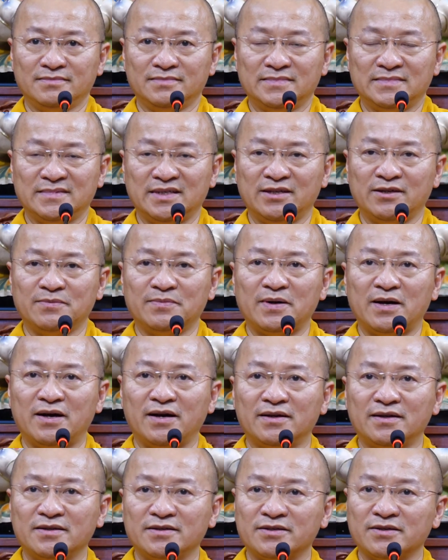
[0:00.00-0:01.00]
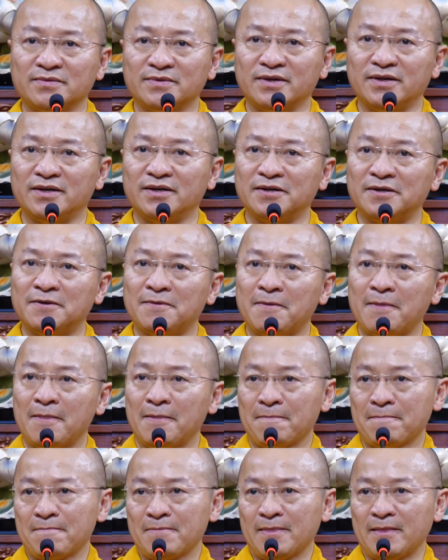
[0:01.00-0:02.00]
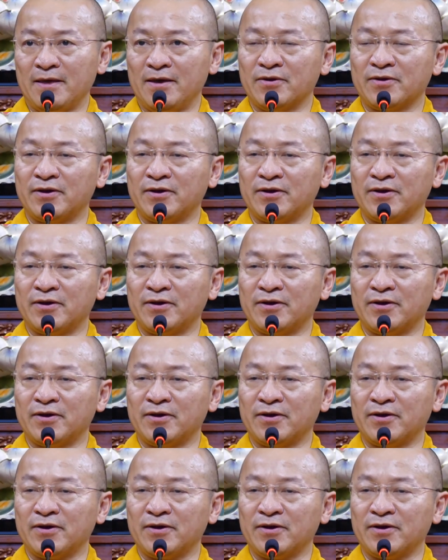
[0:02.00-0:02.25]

Thì lúc đó đó chúng tôi yêu